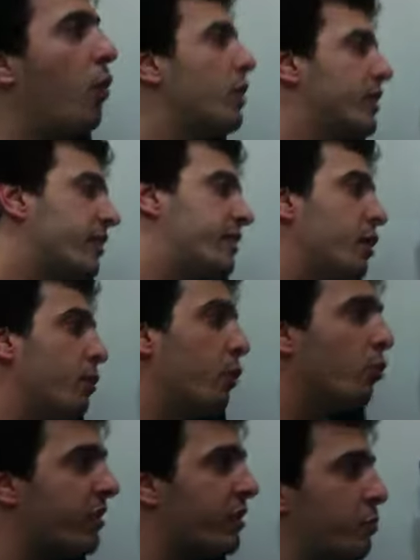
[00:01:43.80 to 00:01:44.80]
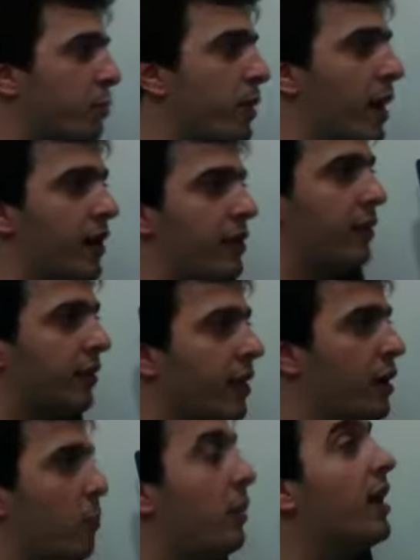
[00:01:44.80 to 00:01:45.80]
حاولت اسيبك واسيب بلادي
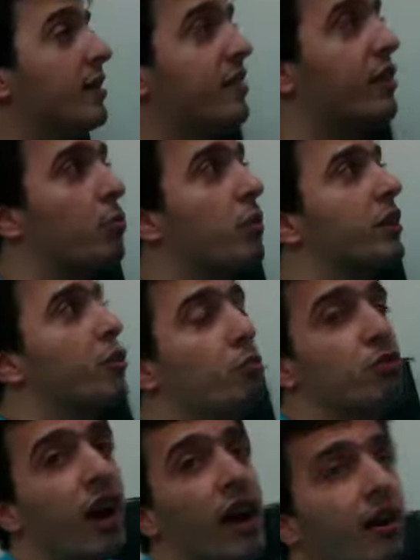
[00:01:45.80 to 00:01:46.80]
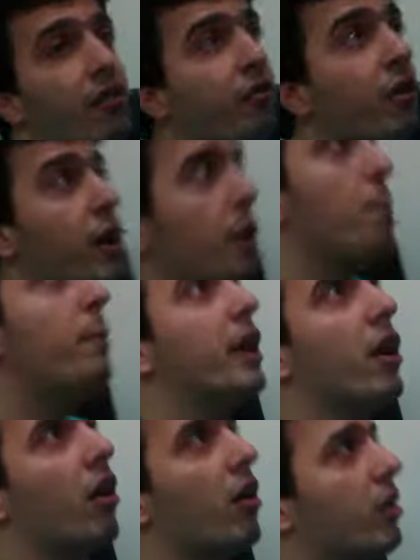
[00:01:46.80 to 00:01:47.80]
بلادي ظلمتني مش عارف
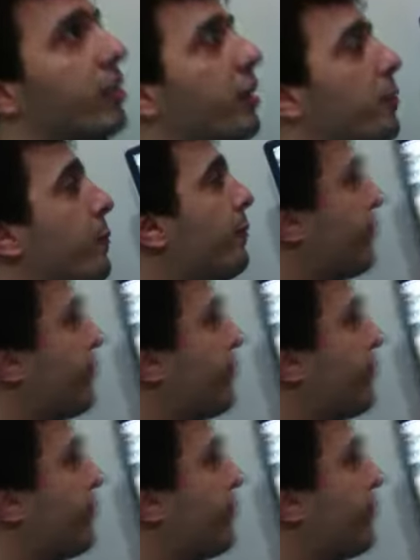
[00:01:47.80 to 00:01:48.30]
مين اقاضي